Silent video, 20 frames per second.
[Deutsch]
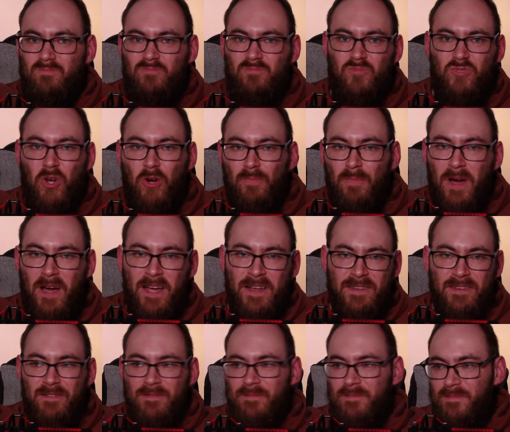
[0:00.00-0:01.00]
schaut mal rein
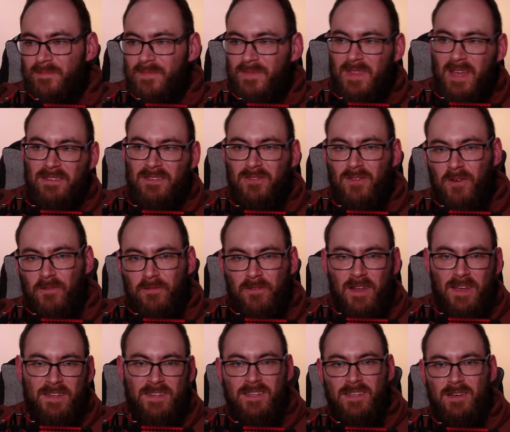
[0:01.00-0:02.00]
hier. Da sind noch
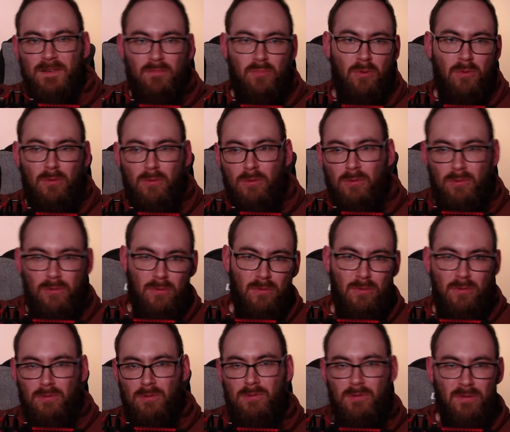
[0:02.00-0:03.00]
vielleicht hier,
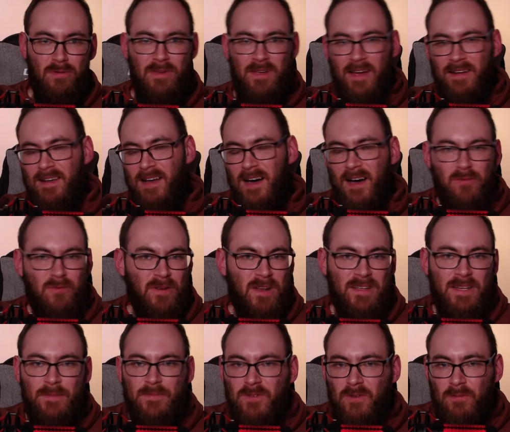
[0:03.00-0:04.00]
keine Ahnung, da
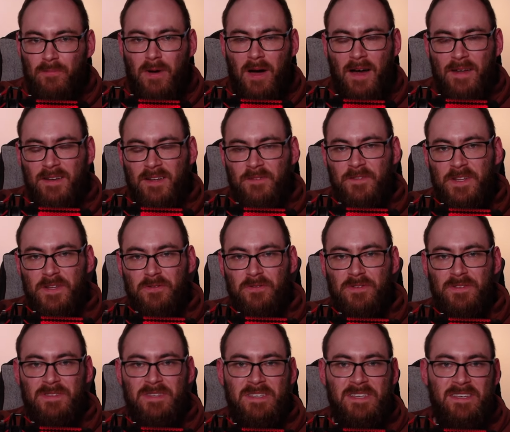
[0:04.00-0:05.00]
gibt es noch ein paar andere
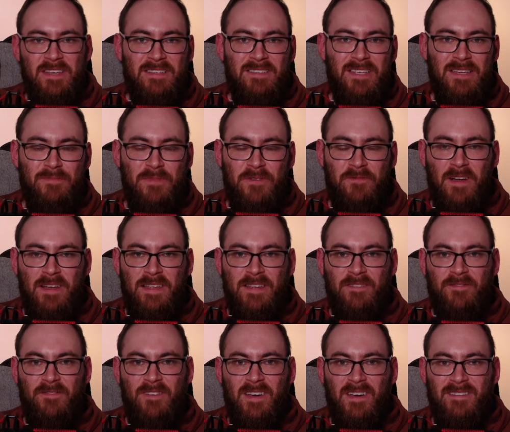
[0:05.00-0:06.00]
Videos, die ich jetzt hier mit
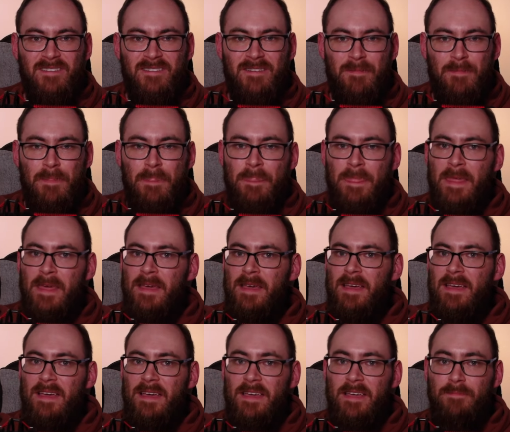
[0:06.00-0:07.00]
verlinken werde.
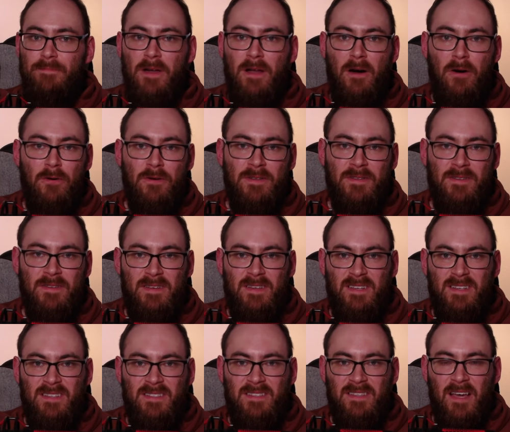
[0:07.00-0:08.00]
Ich bin raus,
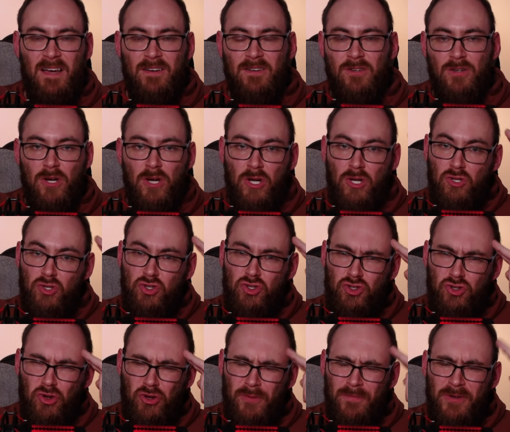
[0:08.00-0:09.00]
sage
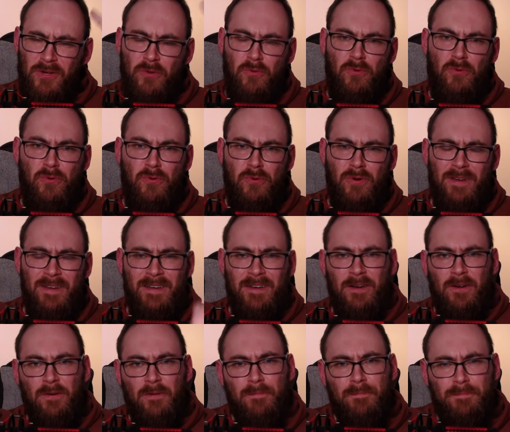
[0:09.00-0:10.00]
schön mit Ö,
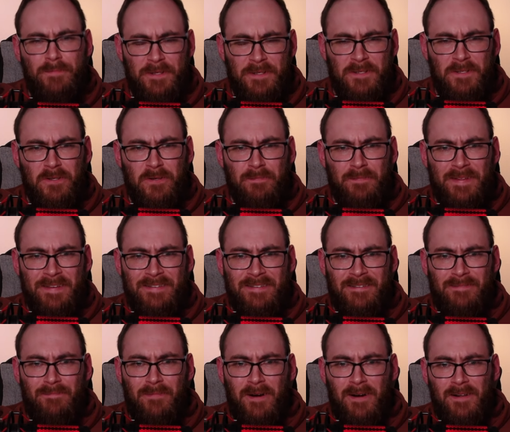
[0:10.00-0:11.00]
bis zum
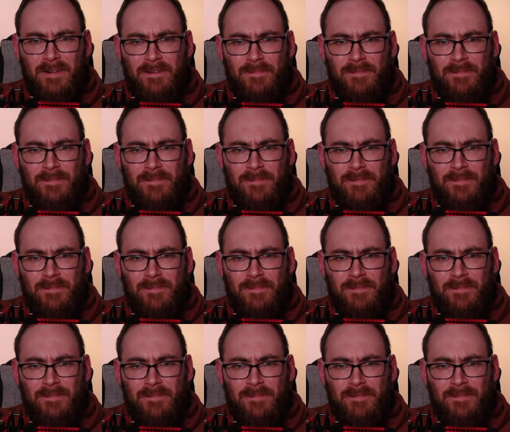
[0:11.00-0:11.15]
nächsten Mal.